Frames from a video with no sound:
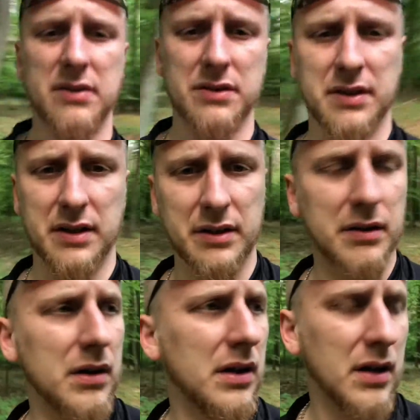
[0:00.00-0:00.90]
coś
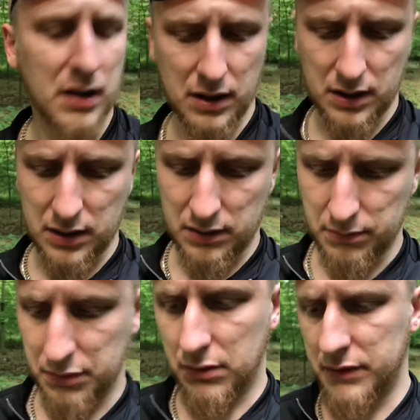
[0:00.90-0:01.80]
takiego było,